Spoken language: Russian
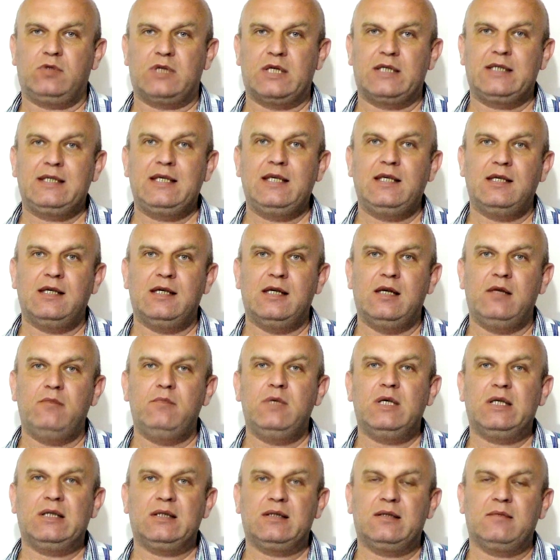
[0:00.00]
какие
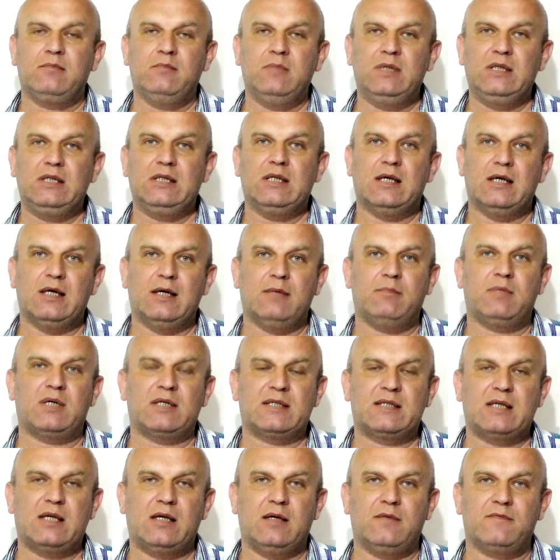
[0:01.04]
элементы мы
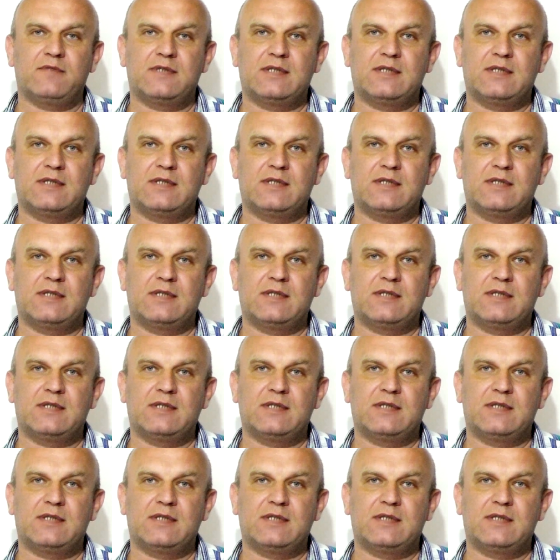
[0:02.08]
набросаем